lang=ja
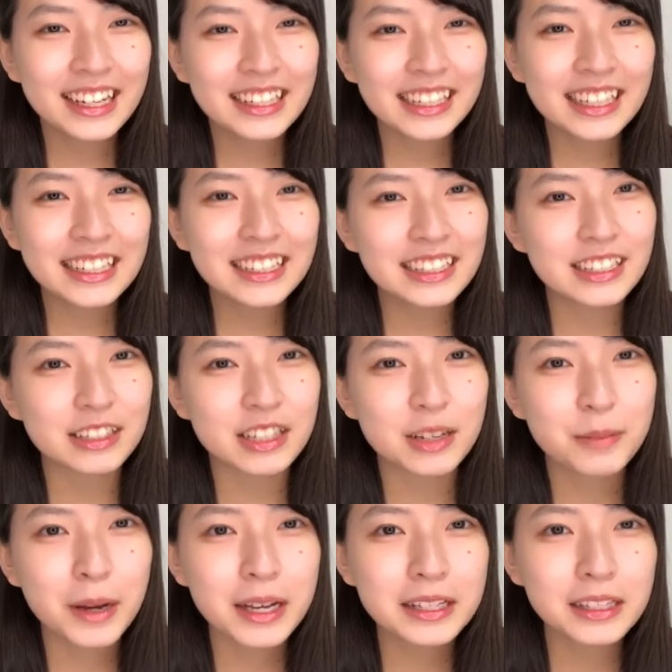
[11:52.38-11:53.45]
経験値
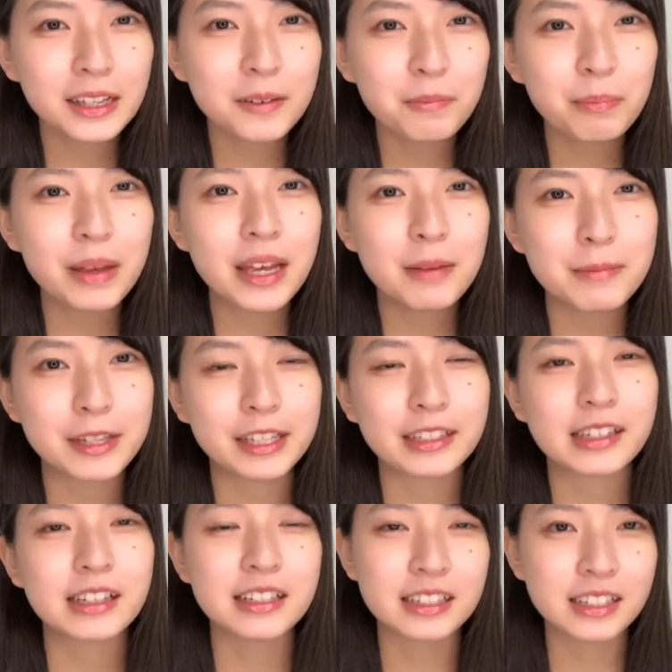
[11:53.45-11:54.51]
2倍キャンペーンみた
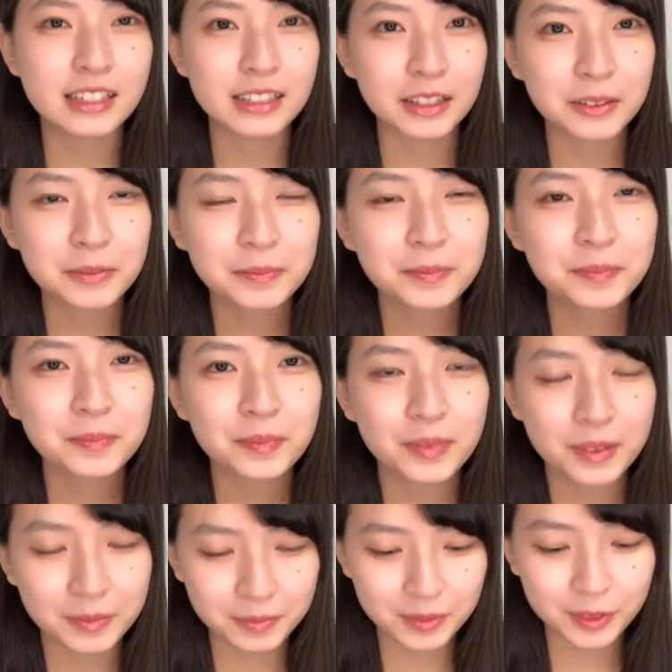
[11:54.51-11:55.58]
いな感じでした
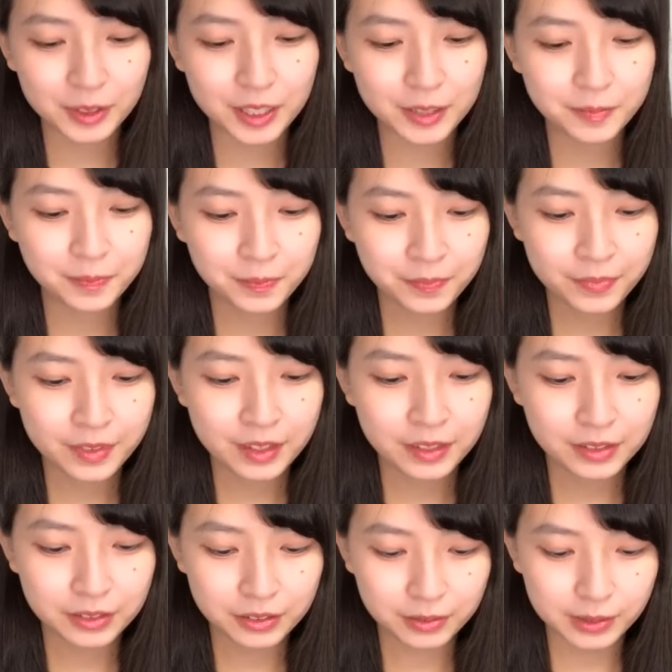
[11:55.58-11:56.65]
本当に
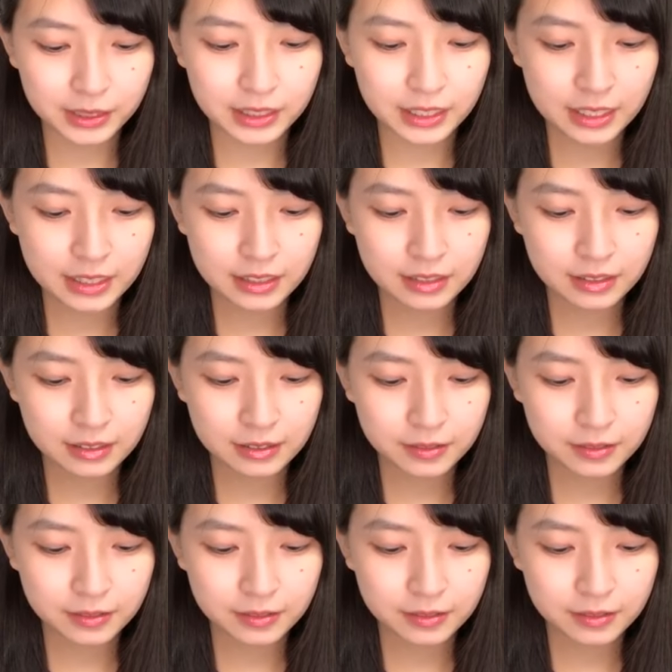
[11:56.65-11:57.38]
ちょっと待ってね